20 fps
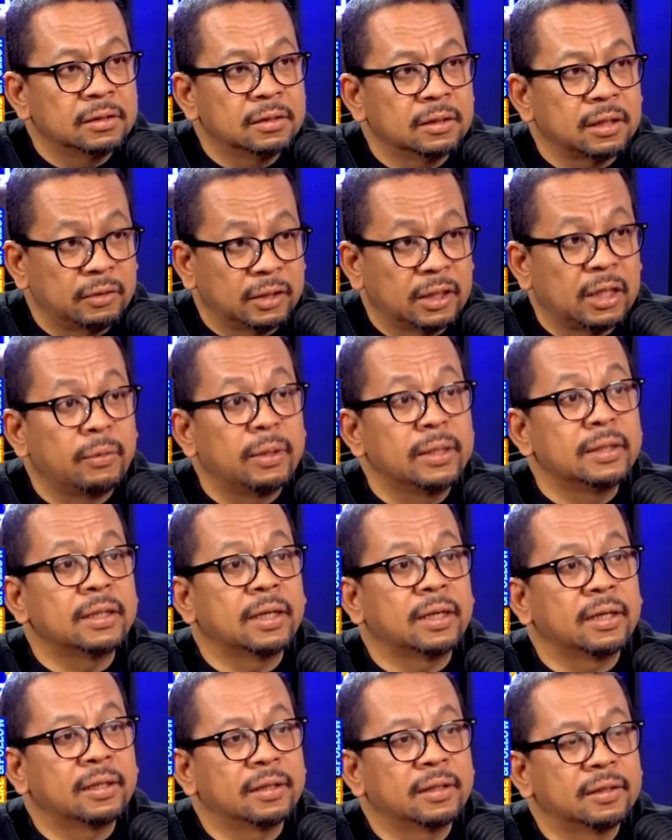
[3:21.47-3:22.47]

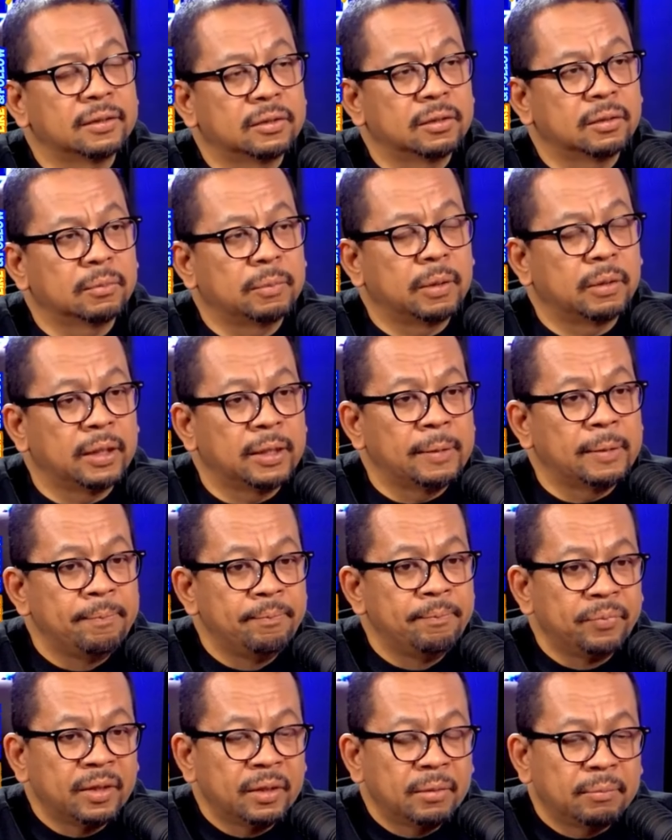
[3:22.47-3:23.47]
kawan-kawannya gitu hmm. loh bahwa
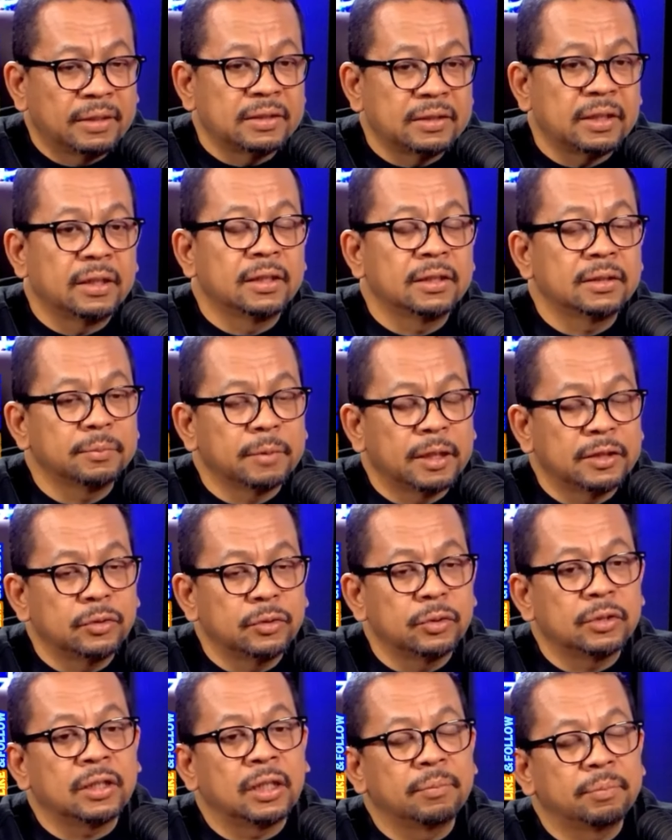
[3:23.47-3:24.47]
Mas Anies
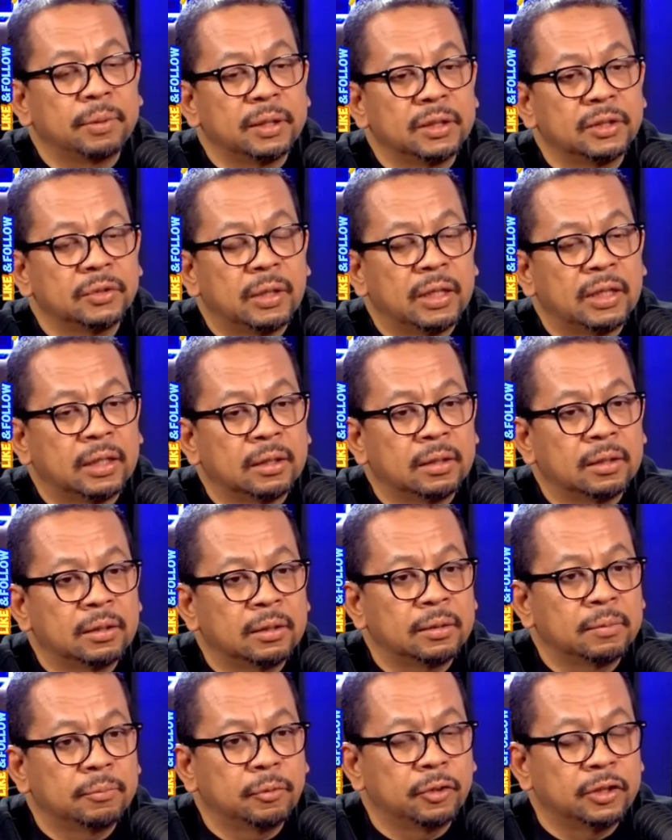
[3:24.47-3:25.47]
melanjutkan
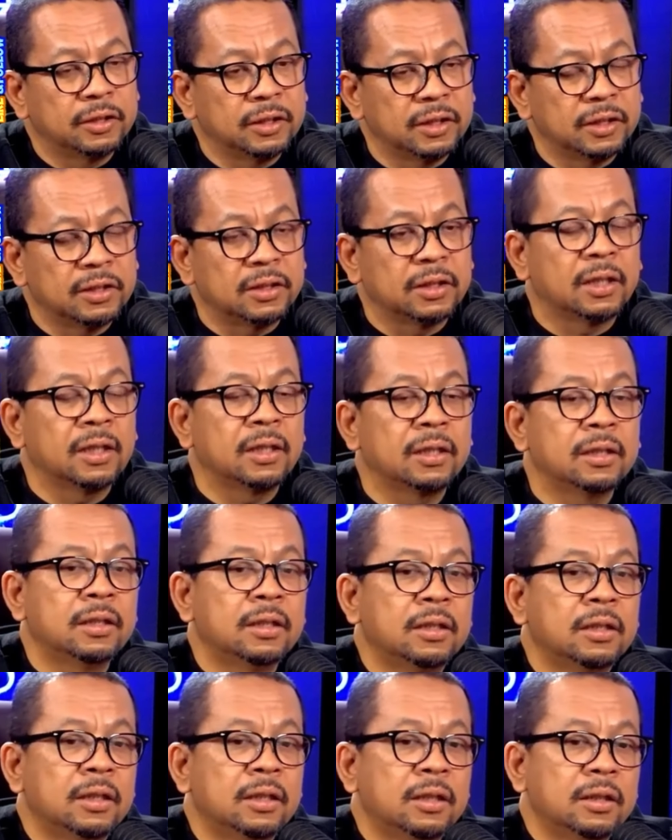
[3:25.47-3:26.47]
perjuangan politiknya
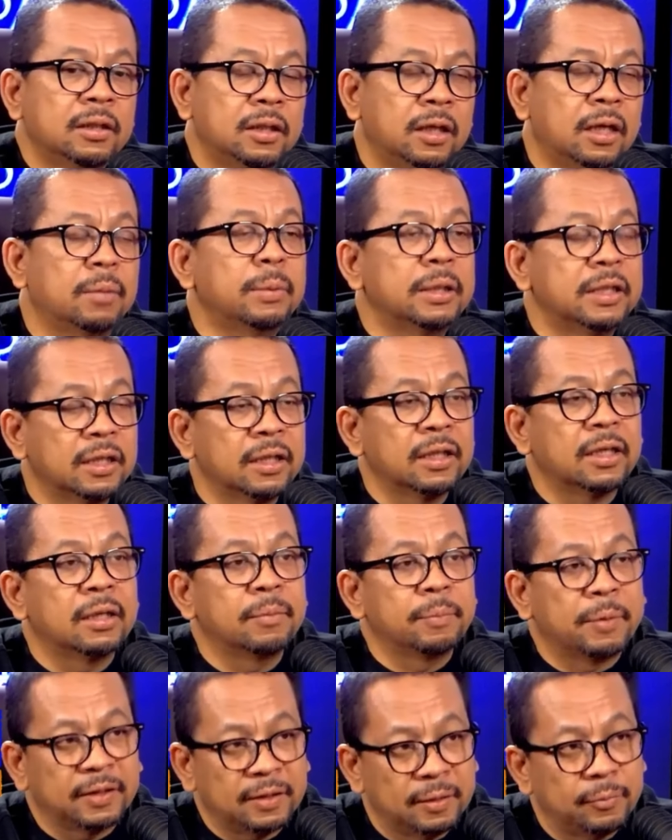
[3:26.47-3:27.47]
dengan
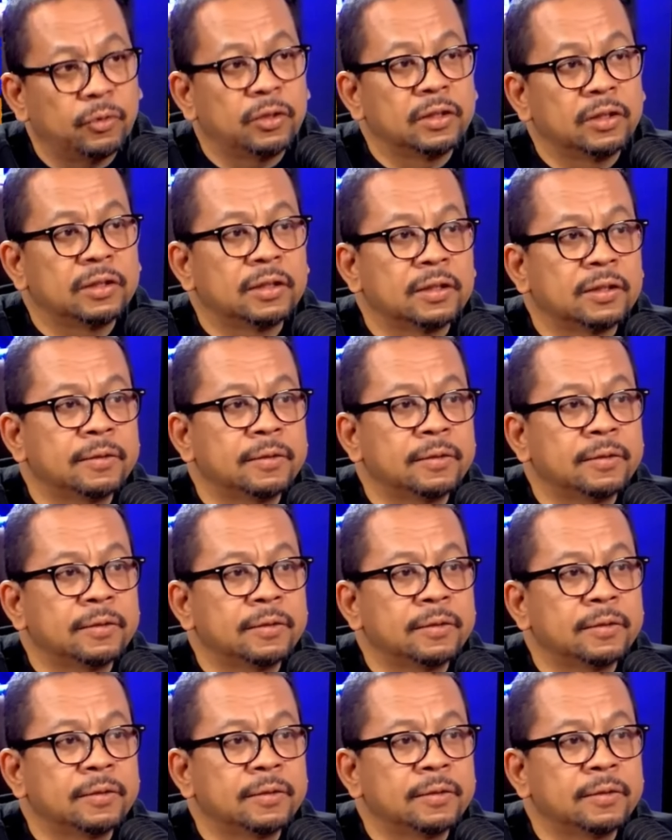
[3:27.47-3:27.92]
mendirikan partai politik.